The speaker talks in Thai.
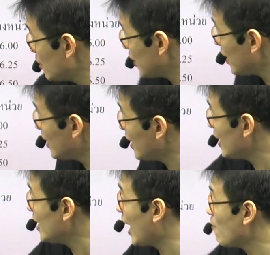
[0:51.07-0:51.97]
C D E
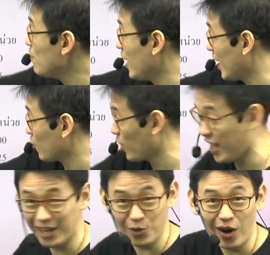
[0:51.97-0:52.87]
F เนี่ยเนี่ยตรงเนี้ย
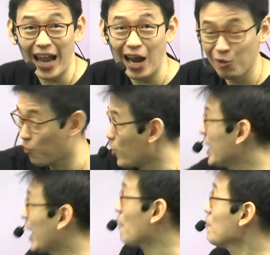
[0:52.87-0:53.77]
อยู่ข้างล่างรูปตรงนี้
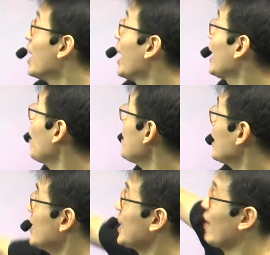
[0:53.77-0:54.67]
นะครับ แล้วมี
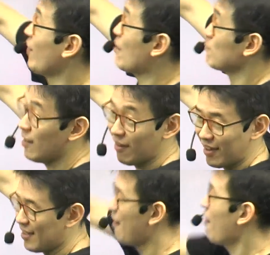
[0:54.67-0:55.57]
เงื่อนไขตามนี้เลย
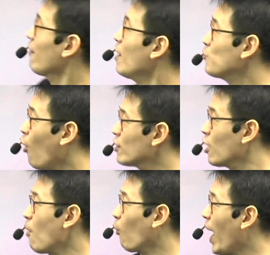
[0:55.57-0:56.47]
เริ่มต้นเขา
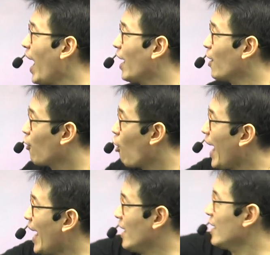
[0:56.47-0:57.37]
บอกว่ากอ
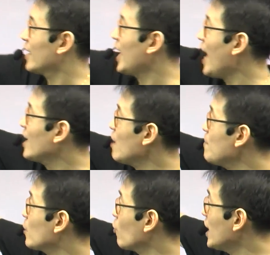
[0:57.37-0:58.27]
ไก่ด้าน AB
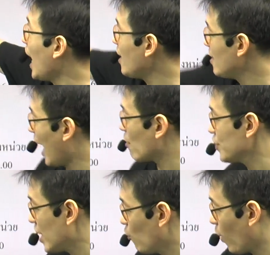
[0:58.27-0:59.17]
ตัวนี้นะ ยาว
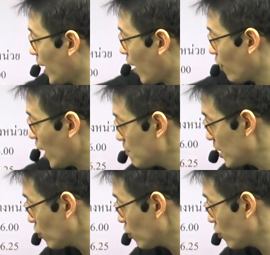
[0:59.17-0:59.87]
4หน่วยอ้าว AB ตัว